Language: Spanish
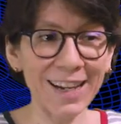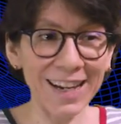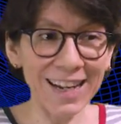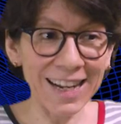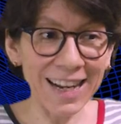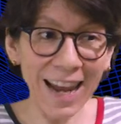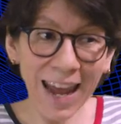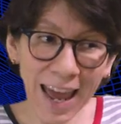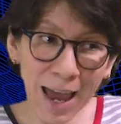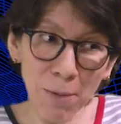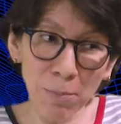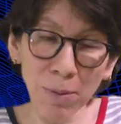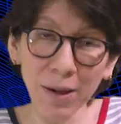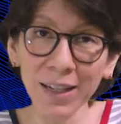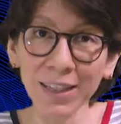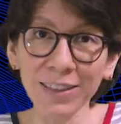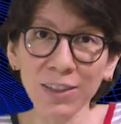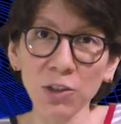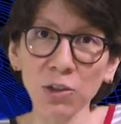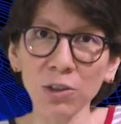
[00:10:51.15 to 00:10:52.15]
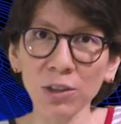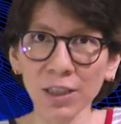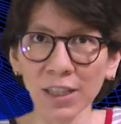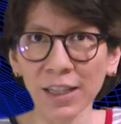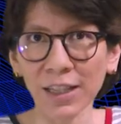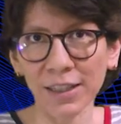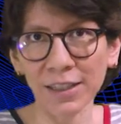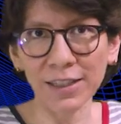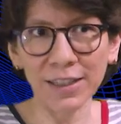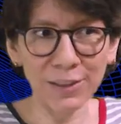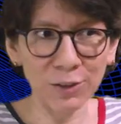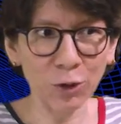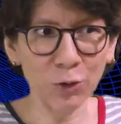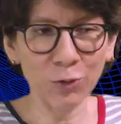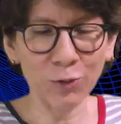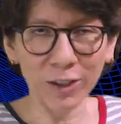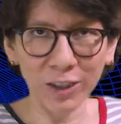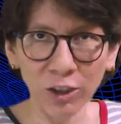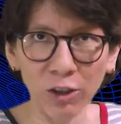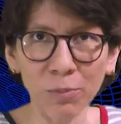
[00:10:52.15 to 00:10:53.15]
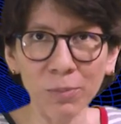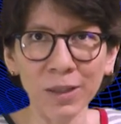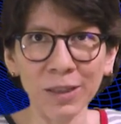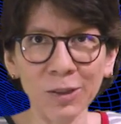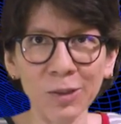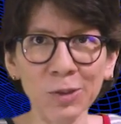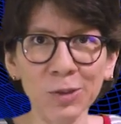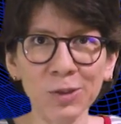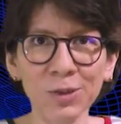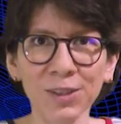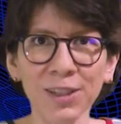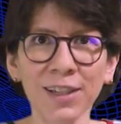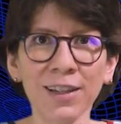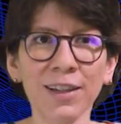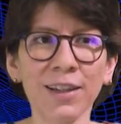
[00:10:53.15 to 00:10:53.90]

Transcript: en la aparición de estos fenómenos